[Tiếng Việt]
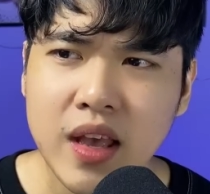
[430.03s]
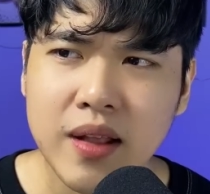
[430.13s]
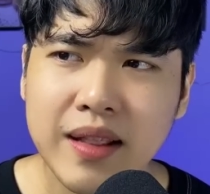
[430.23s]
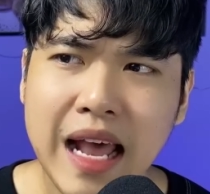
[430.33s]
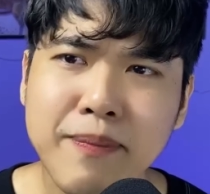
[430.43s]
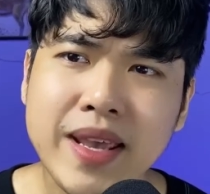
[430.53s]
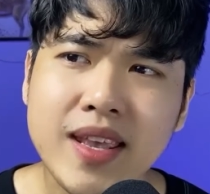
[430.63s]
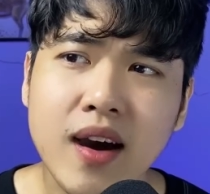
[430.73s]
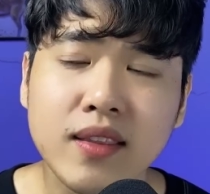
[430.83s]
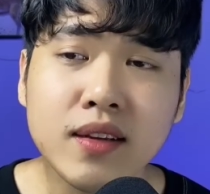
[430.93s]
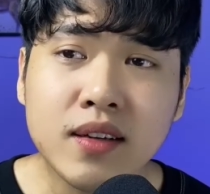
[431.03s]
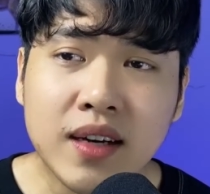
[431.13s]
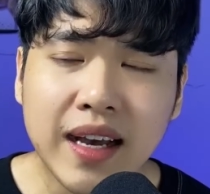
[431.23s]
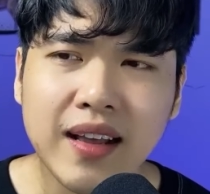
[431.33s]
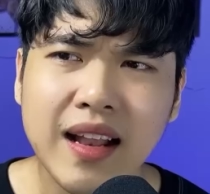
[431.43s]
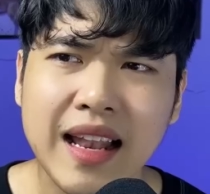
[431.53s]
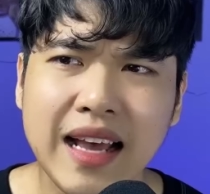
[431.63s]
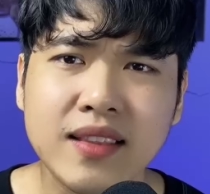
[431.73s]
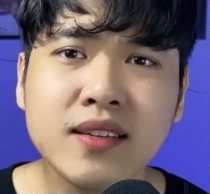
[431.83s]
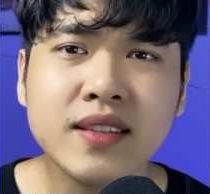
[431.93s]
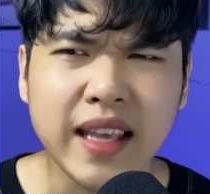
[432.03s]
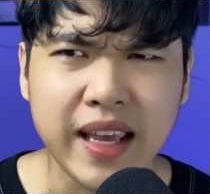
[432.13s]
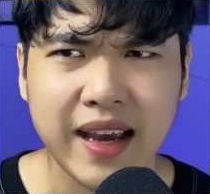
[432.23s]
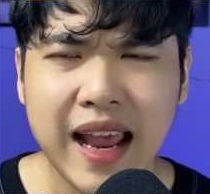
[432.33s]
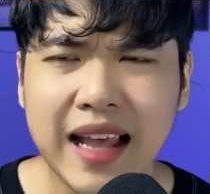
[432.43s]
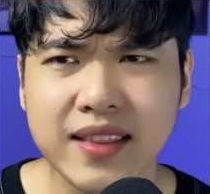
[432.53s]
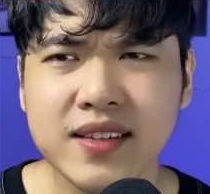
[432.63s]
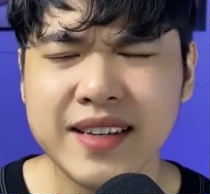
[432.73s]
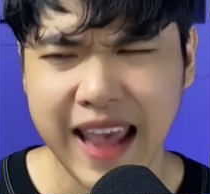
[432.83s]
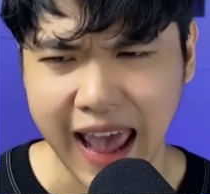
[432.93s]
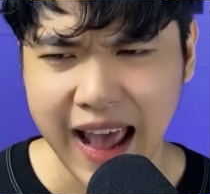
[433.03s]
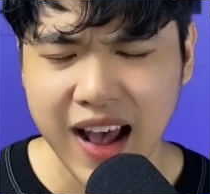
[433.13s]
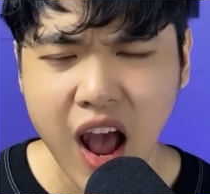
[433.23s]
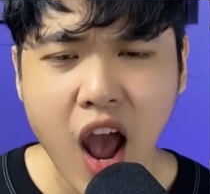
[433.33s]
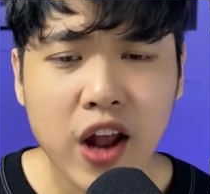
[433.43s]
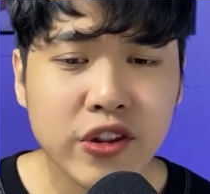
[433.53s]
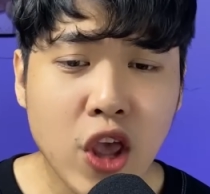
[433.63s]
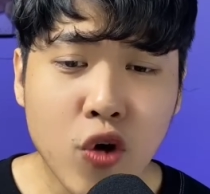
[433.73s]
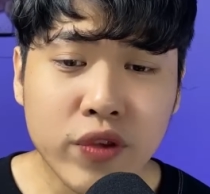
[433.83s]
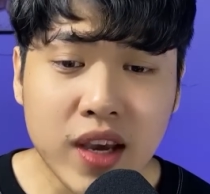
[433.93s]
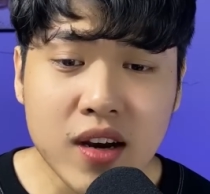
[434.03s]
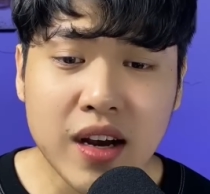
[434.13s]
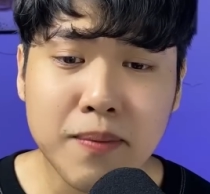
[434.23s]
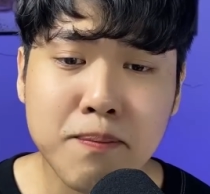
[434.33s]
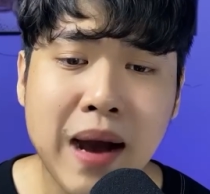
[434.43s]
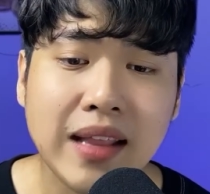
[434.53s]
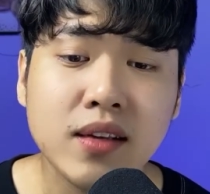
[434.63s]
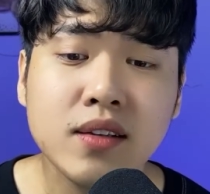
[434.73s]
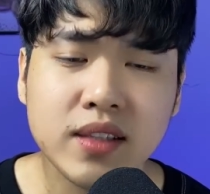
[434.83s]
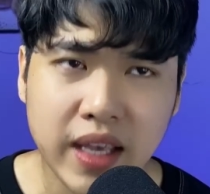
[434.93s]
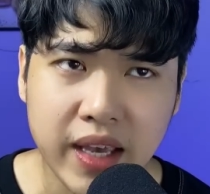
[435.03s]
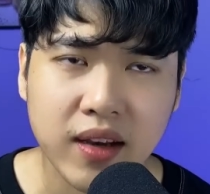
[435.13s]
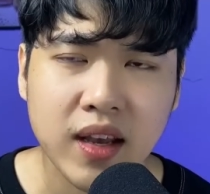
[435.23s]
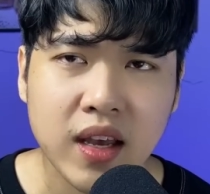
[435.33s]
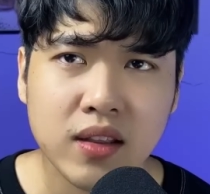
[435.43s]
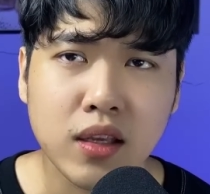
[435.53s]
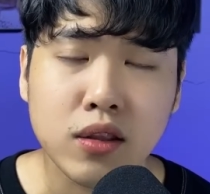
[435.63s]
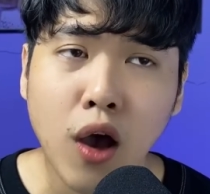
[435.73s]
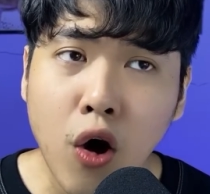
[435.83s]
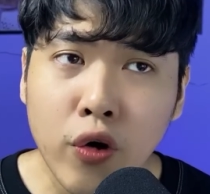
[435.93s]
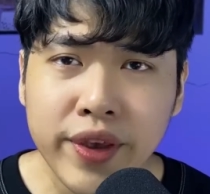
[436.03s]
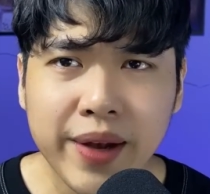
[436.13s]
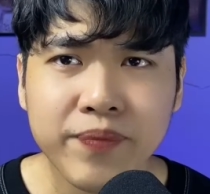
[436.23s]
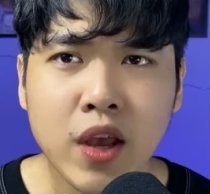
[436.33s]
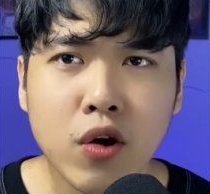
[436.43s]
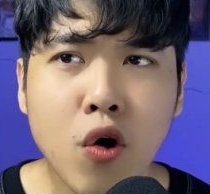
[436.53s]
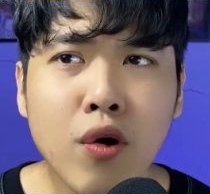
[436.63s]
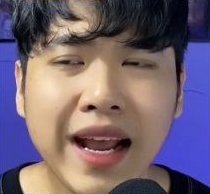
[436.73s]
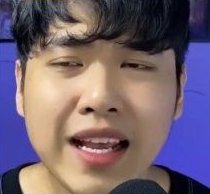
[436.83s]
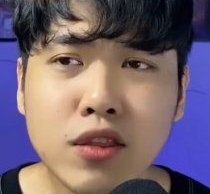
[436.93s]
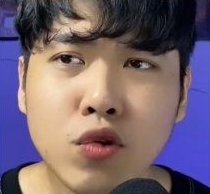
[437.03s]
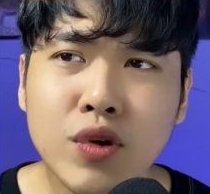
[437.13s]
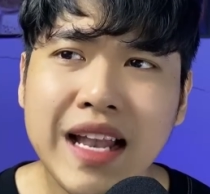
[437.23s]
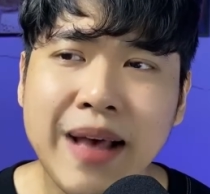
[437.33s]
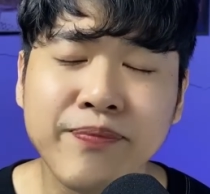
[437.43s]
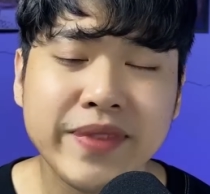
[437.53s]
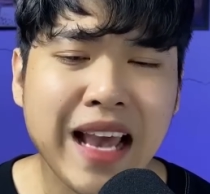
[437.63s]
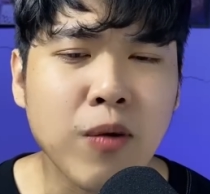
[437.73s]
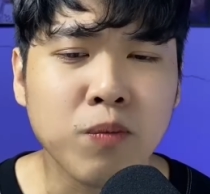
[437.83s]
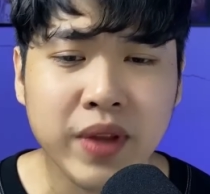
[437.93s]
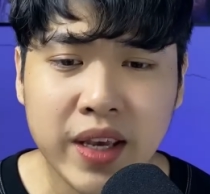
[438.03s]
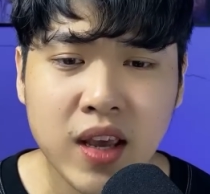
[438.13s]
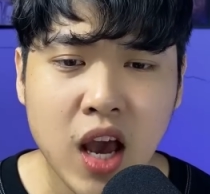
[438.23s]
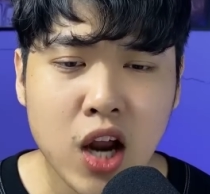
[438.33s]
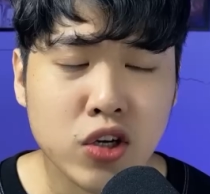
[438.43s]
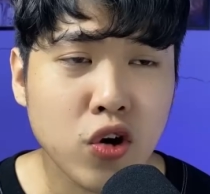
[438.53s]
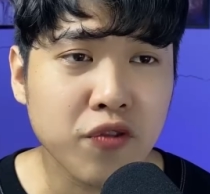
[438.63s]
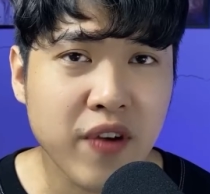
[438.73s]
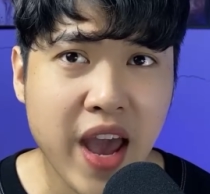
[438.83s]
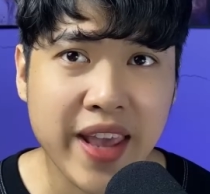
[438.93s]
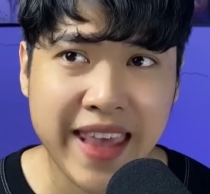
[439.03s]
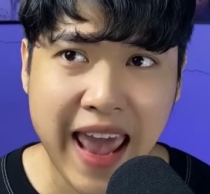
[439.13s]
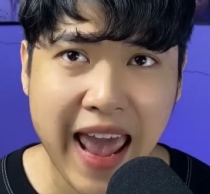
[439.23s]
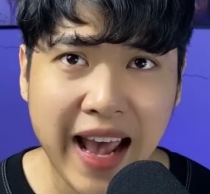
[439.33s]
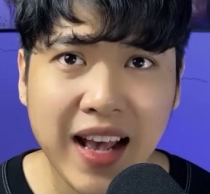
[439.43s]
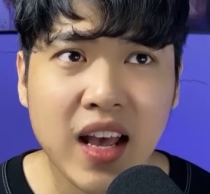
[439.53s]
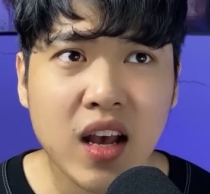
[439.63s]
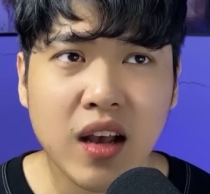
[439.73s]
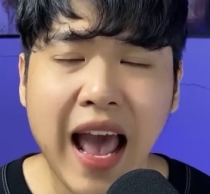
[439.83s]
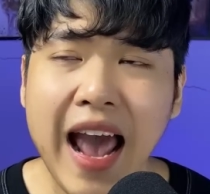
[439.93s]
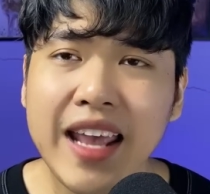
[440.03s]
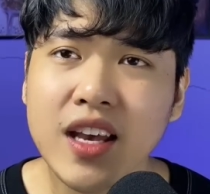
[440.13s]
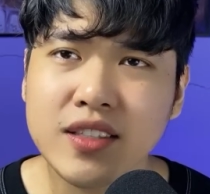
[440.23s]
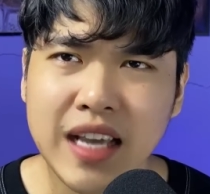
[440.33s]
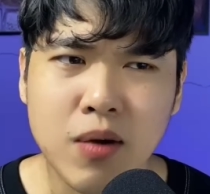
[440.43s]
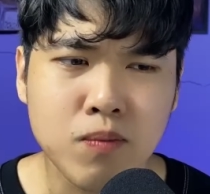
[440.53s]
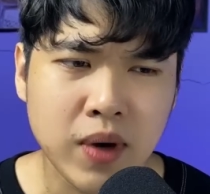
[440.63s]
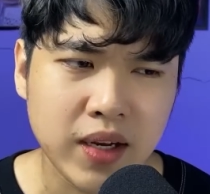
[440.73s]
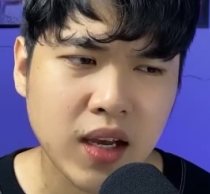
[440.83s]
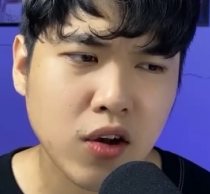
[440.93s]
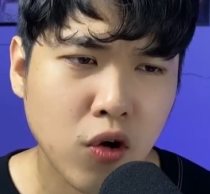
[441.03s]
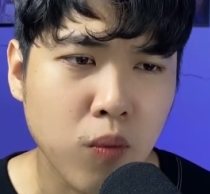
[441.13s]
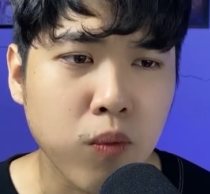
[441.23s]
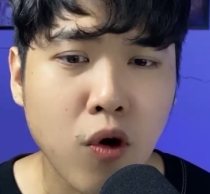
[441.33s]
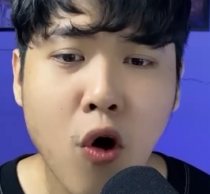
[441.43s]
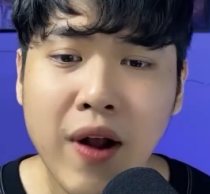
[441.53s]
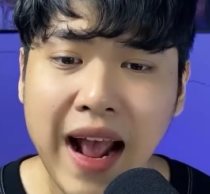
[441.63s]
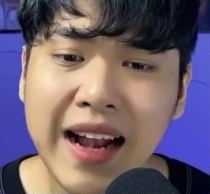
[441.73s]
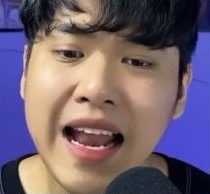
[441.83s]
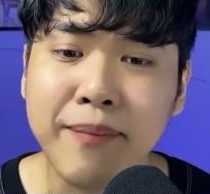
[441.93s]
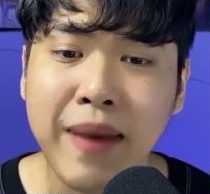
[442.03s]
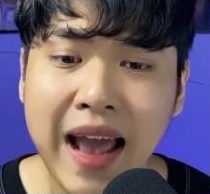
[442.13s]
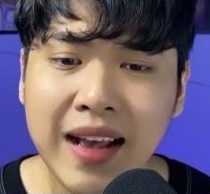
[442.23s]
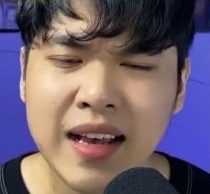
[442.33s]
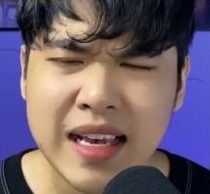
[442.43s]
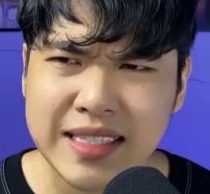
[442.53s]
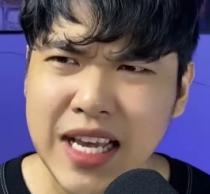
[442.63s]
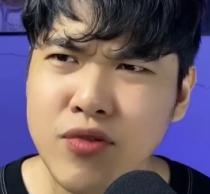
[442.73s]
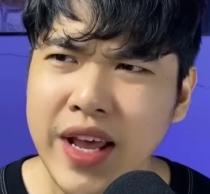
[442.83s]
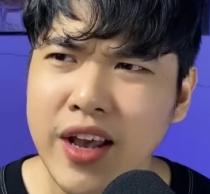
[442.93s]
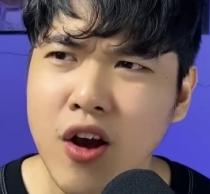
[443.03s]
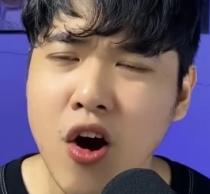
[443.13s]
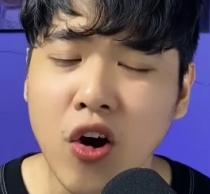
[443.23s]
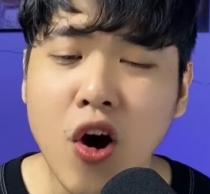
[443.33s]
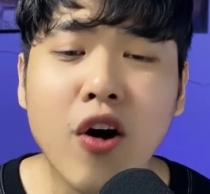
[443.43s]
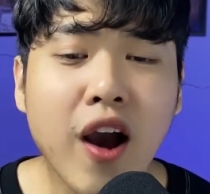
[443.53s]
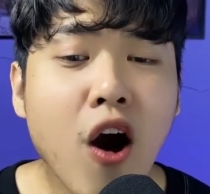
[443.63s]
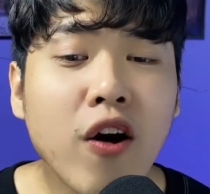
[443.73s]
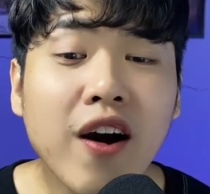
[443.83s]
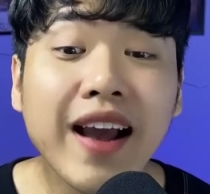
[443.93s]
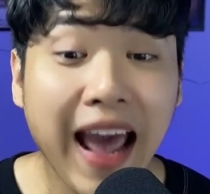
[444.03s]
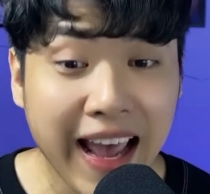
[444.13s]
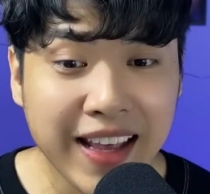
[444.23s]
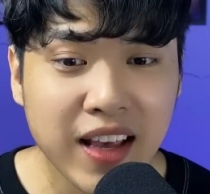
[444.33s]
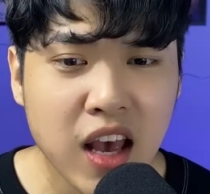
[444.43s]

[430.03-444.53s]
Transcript: là bây giờ thương á, là thương thiệt hay là thương giả? Nếu như á, mà thương thiệt thì thôi á, cô lấy tôi làm chồng đi, rồi về nhà hai vợ chồng mình á, cùng cố gắng làm ăn, sau này còn có con có cái,